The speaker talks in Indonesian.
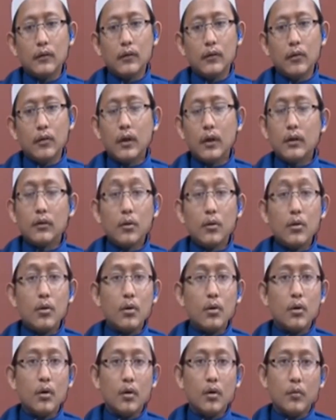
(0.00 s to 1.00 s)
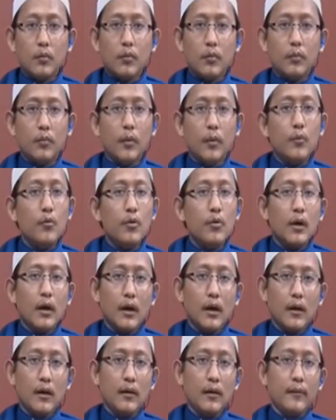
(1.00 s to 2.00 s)
seorang tokoh,
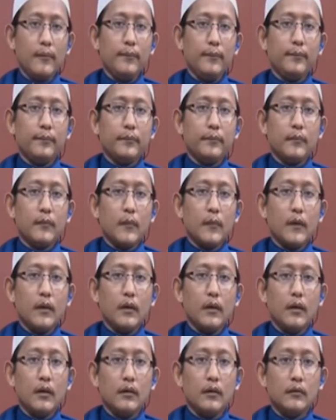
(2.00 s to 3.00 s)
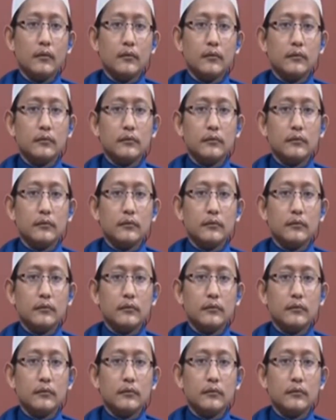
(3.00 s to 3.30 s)
pemuka, ya.